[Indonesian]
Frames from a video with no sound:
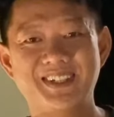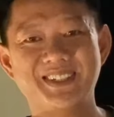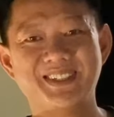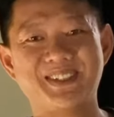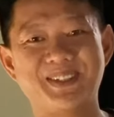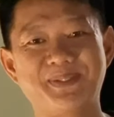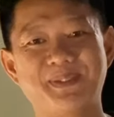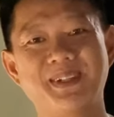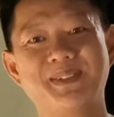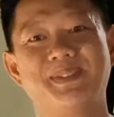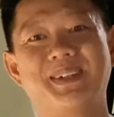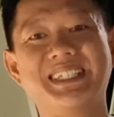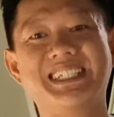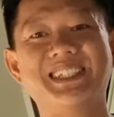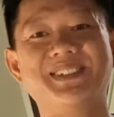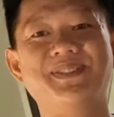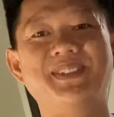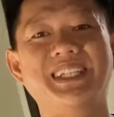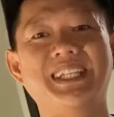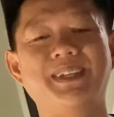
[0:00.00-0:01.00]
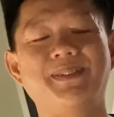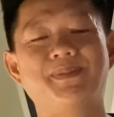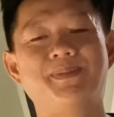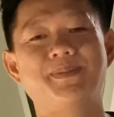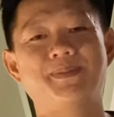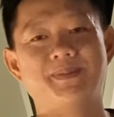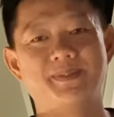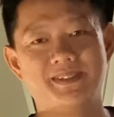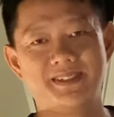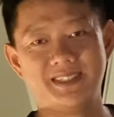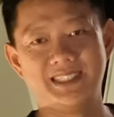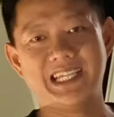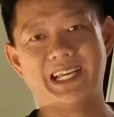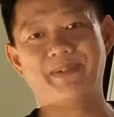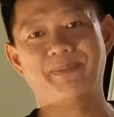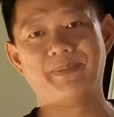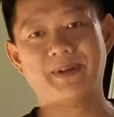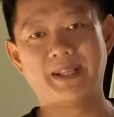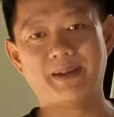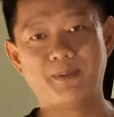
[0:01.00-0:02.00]
Sobat Budget Minim Jangan
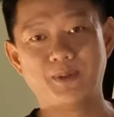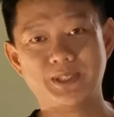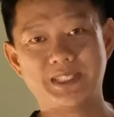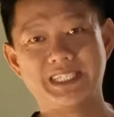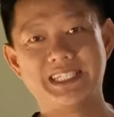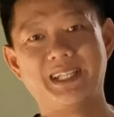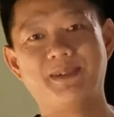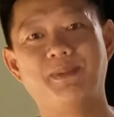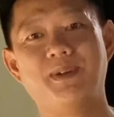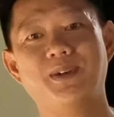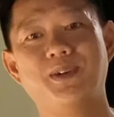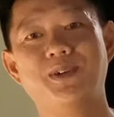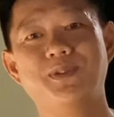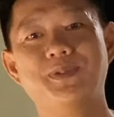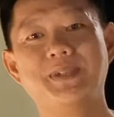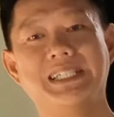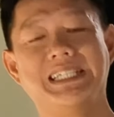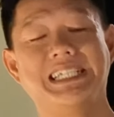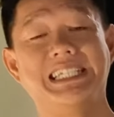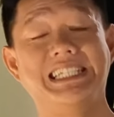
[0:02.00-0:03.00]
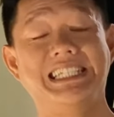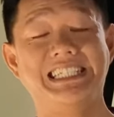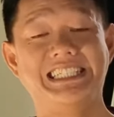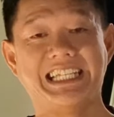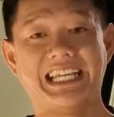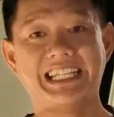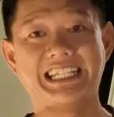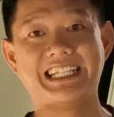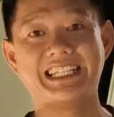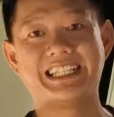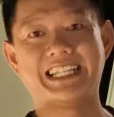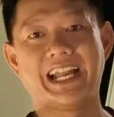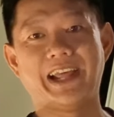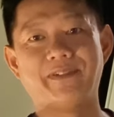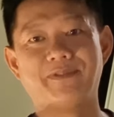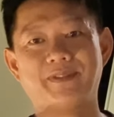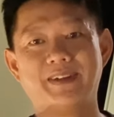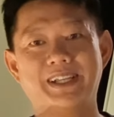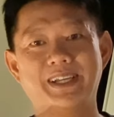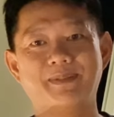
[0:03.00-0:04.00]
pernah bosan sama gue Vicky di channel
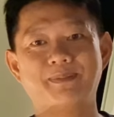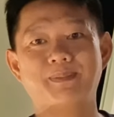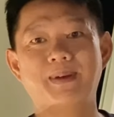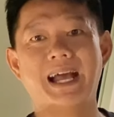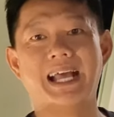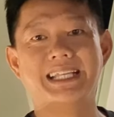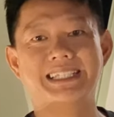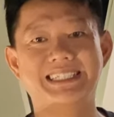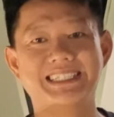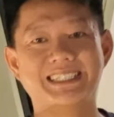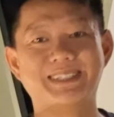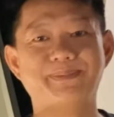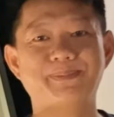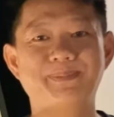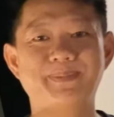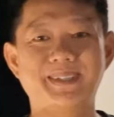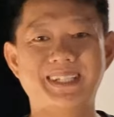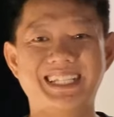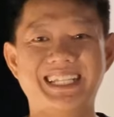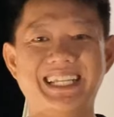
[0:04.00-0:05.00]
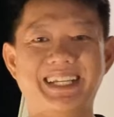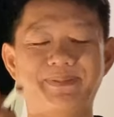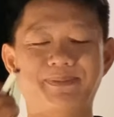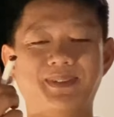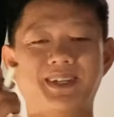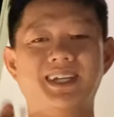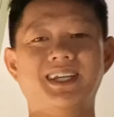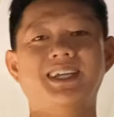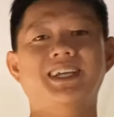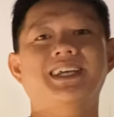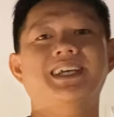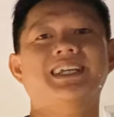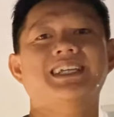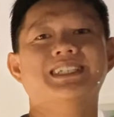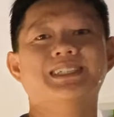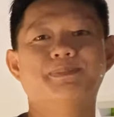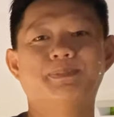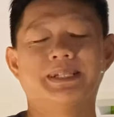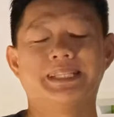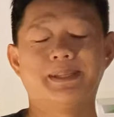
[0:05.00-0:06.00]
Traveling Budget Minim
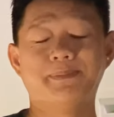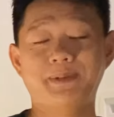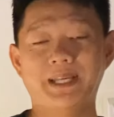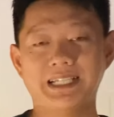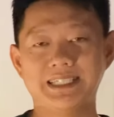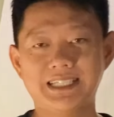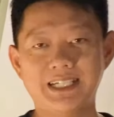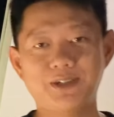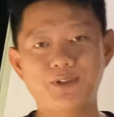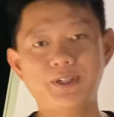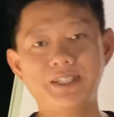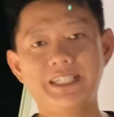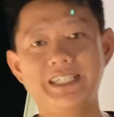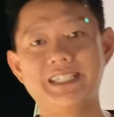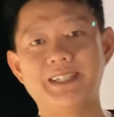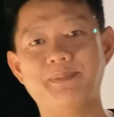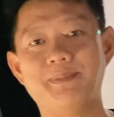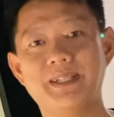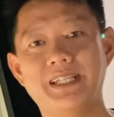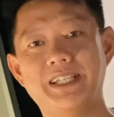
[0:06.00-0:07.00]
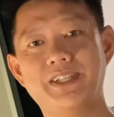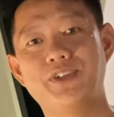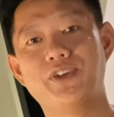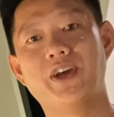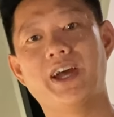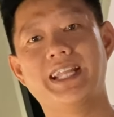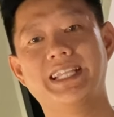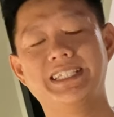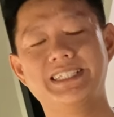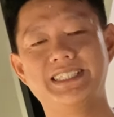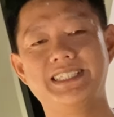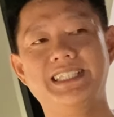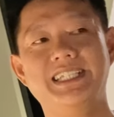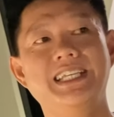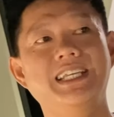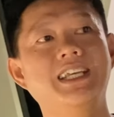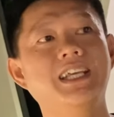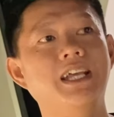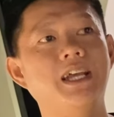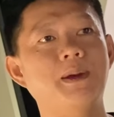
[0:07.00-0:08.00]
Seperti biasa gue ditemenin Yohanes di
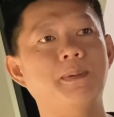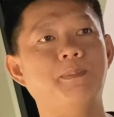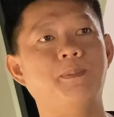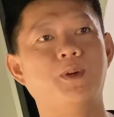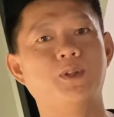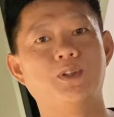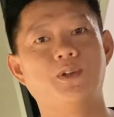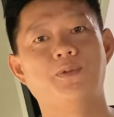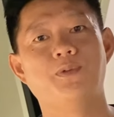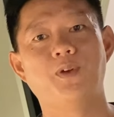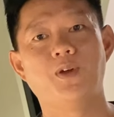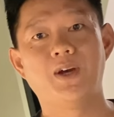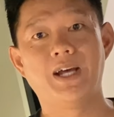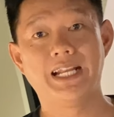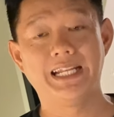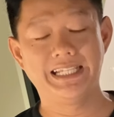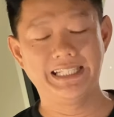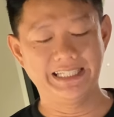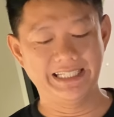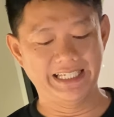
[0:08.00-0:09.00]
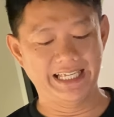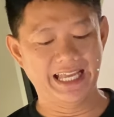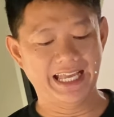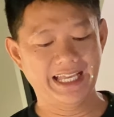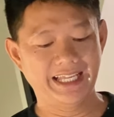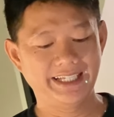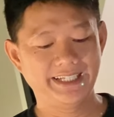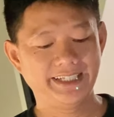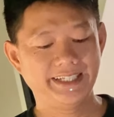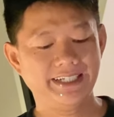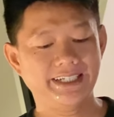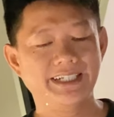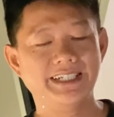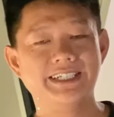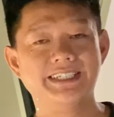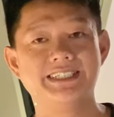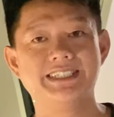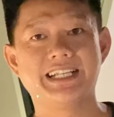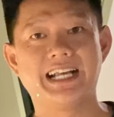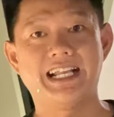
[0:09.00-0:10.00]
motovlog kali ini ya
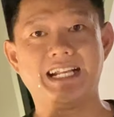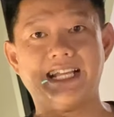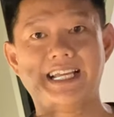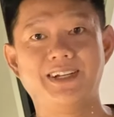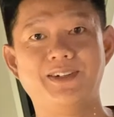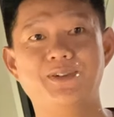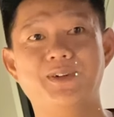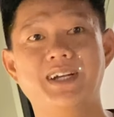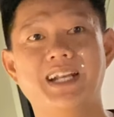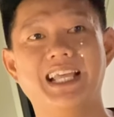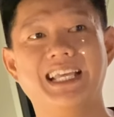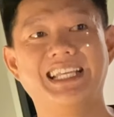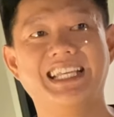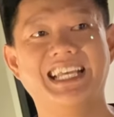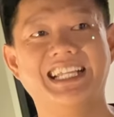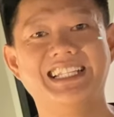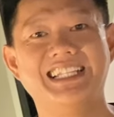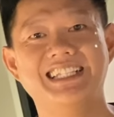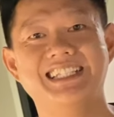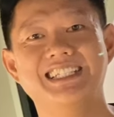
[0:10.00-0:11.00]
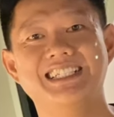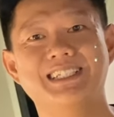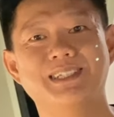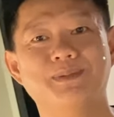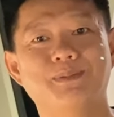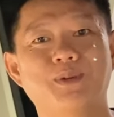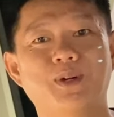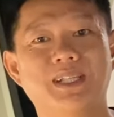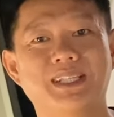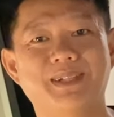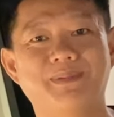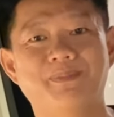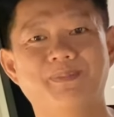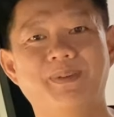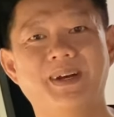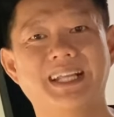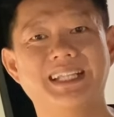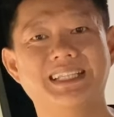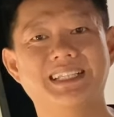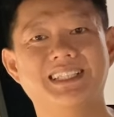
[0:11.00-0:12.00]
Sekarang gue lagi ada di sebuah
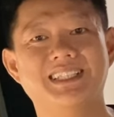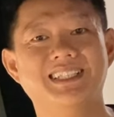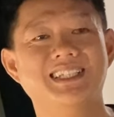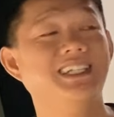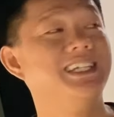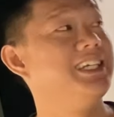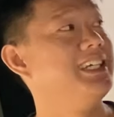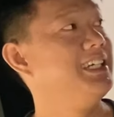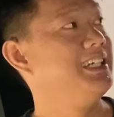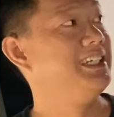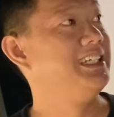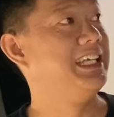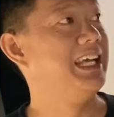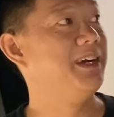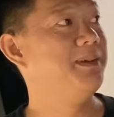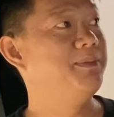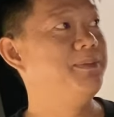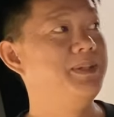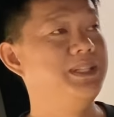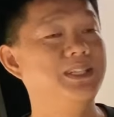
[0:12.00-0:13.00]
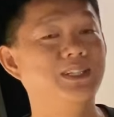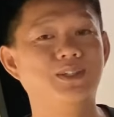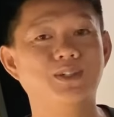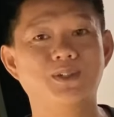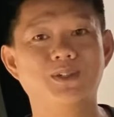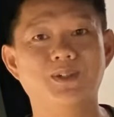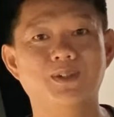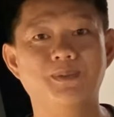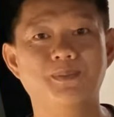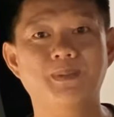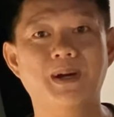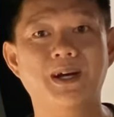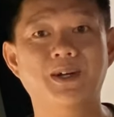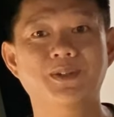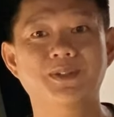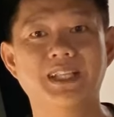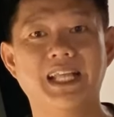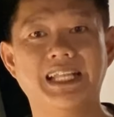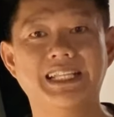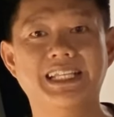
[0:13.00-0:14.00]
tempat yang bentuk
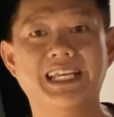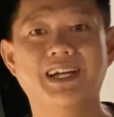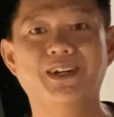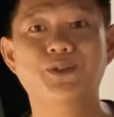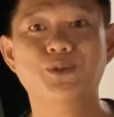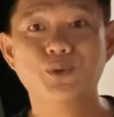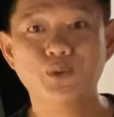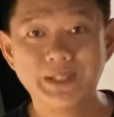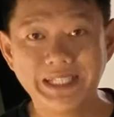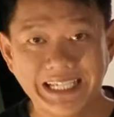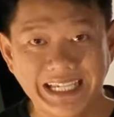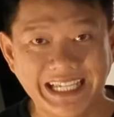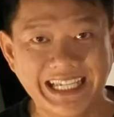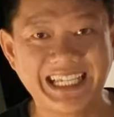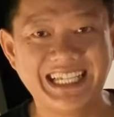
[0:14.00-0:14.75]
bangunannya unik